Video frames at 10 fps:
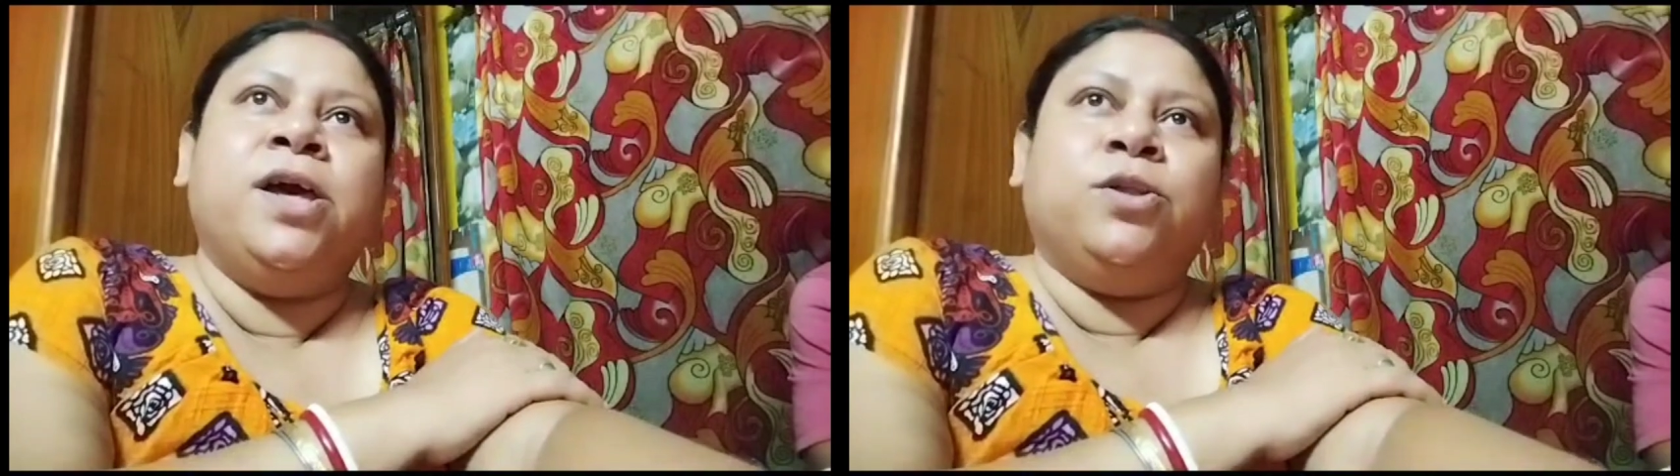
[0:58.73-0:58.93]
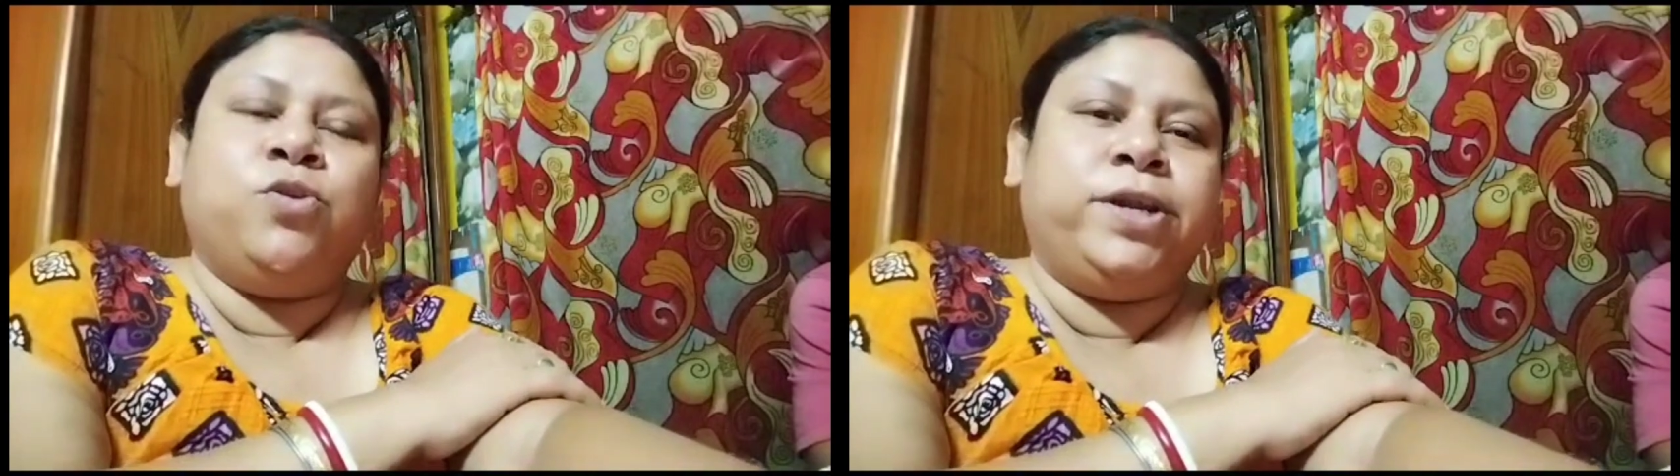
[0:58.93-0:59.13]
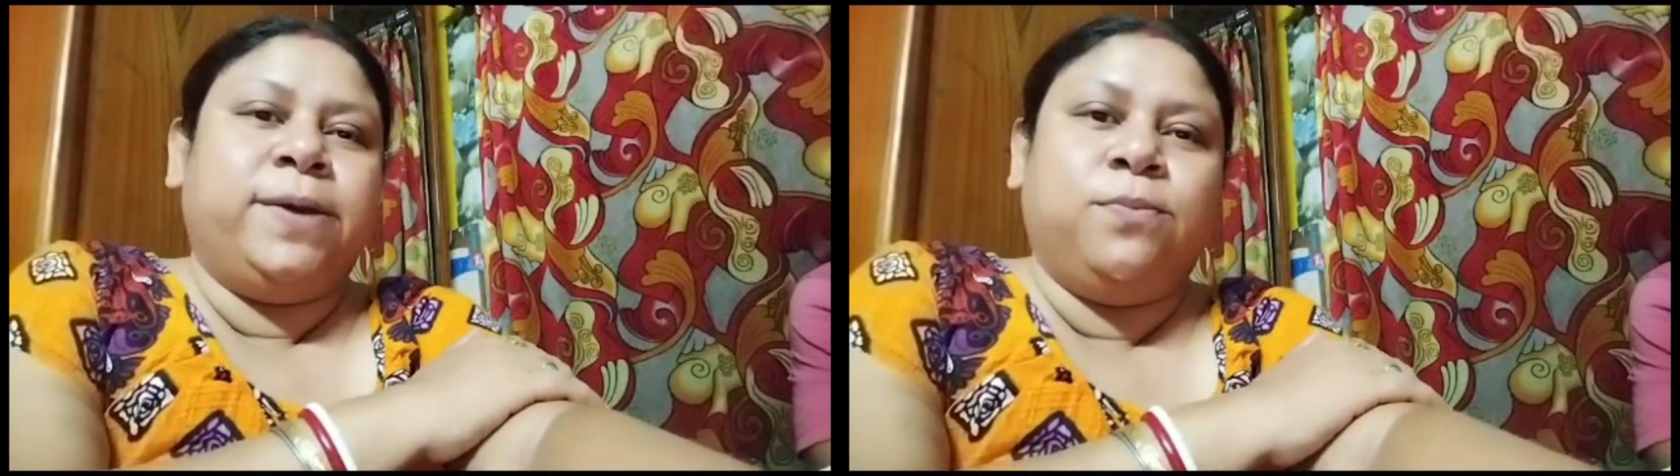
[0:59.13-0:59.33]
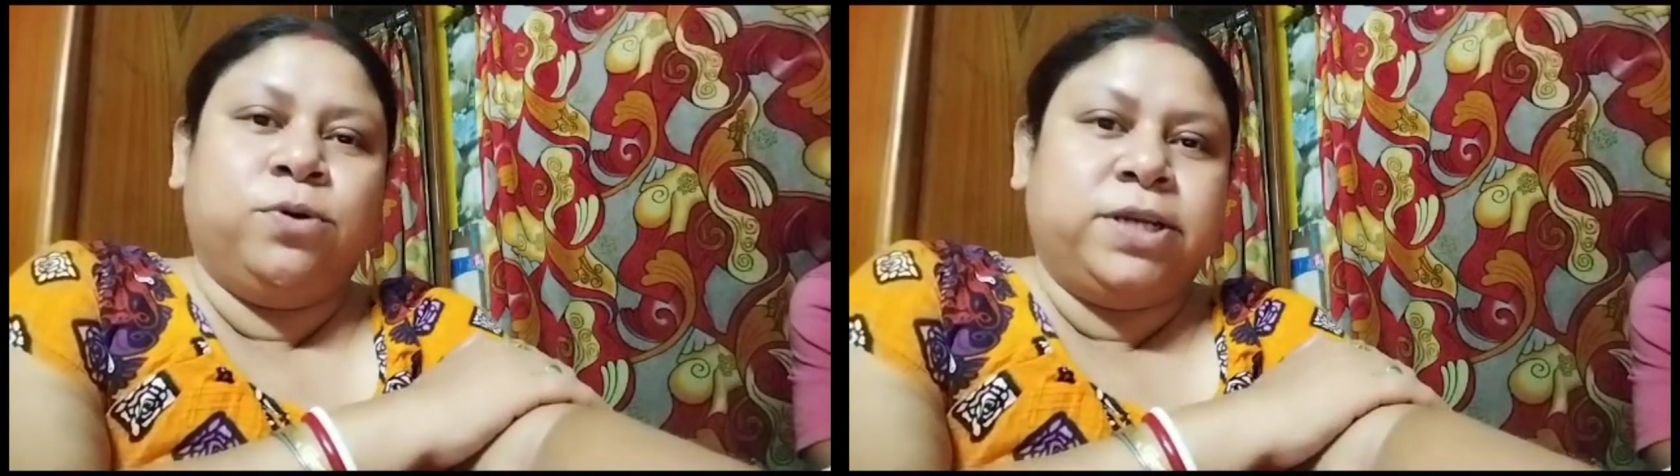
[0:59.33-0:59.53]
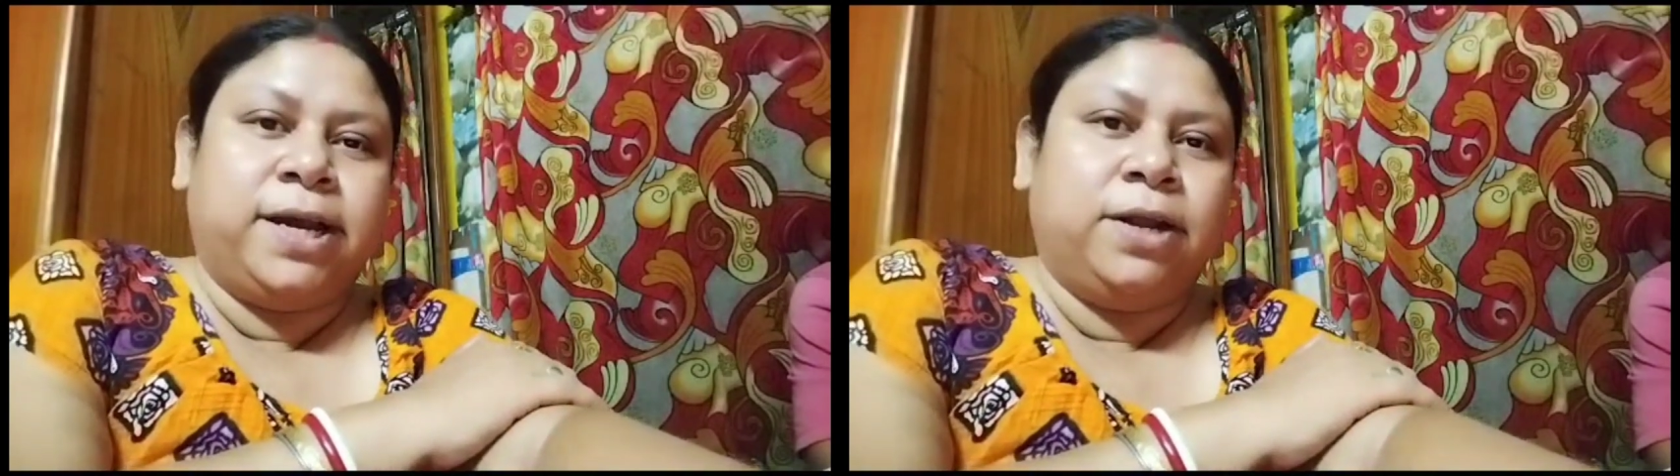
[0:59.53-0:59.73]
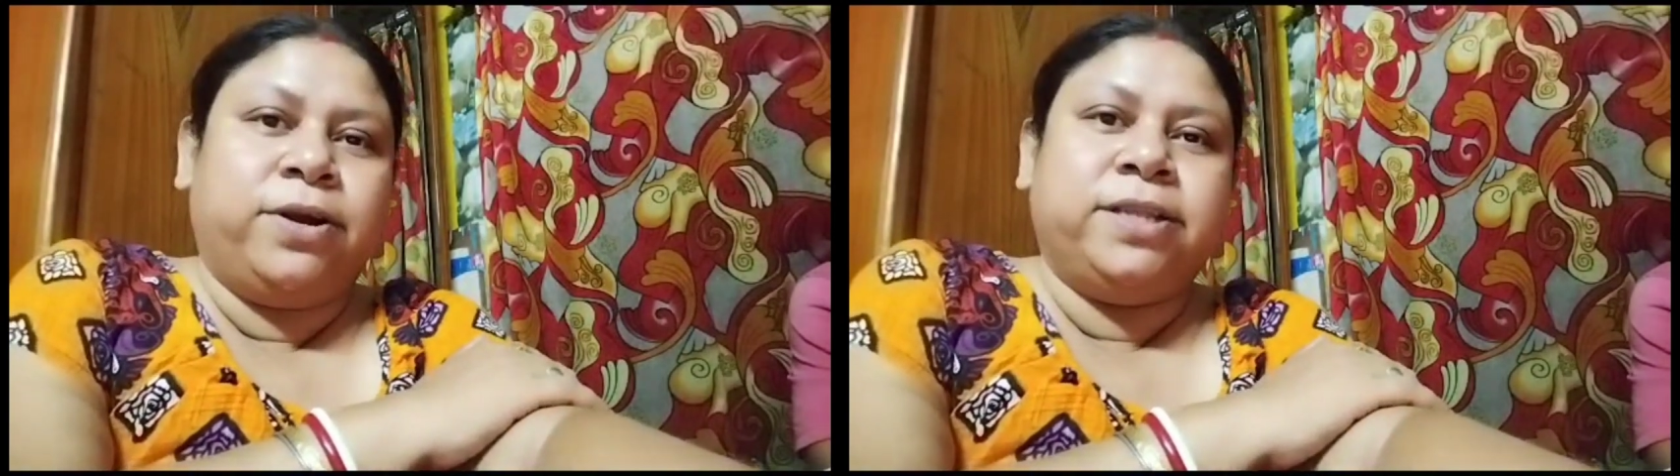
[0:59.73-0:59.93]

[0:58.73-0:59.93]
তো এটা বোঝা গেল না